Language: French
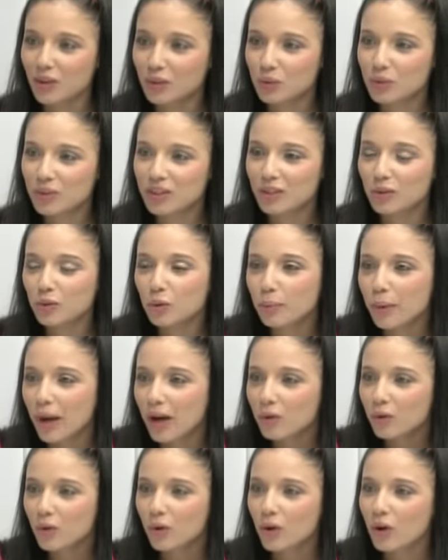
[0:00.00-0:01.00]
donc c'est deux
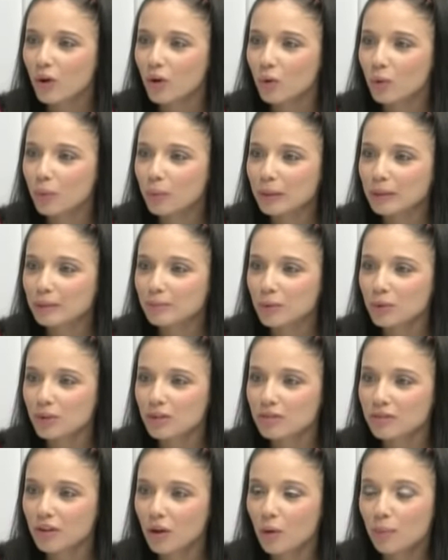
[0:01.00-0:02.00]
parcours euh, complètement
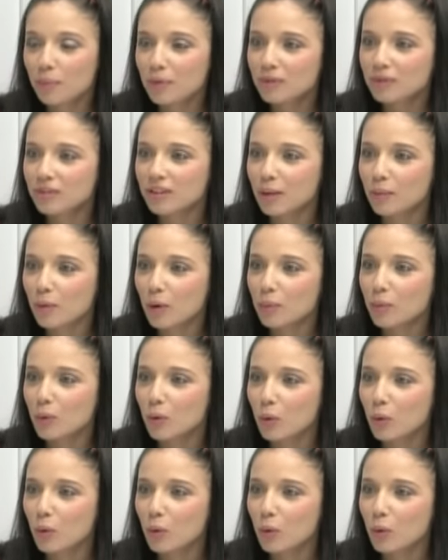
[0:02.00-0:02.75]
différents, mais finalement un peu